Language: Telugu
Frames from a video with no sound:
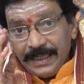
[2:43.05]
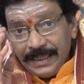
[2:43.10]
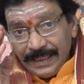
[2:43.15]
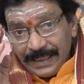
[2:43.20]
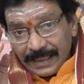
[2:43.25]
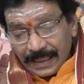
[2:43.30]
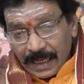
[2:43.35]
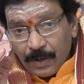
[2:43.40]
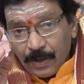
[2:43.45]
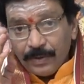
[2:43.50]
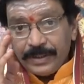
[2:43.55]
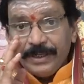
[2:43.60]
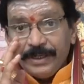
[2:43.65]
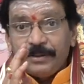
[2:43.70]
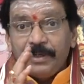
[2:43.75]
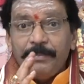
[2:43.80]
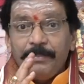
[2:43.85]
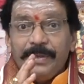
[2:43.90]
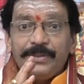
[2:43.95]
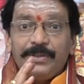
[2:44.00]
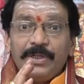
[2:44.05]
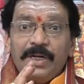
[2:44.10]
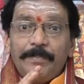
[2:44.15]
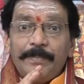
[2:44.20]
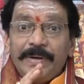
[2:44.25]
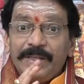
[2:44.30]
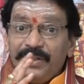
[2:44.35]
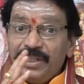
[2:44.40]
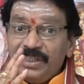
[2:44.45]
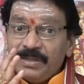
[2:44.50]
ఈ రావుకేతుల మధ్యలో
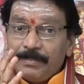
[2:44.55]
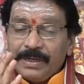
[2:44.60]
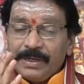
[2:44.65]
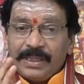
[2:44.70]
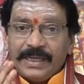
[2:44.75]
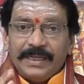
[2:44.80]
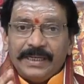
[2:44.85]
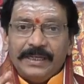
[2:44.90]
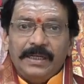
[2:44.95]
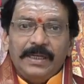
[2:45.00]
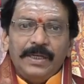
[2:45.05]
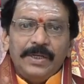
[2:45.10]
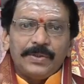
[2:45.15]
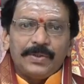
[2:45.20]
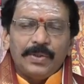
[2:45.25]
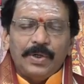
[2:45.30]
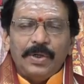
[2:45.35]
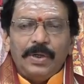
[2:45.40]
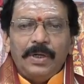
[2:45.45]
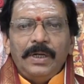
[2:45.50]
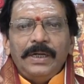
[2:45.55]
బంధించబడతాయి సో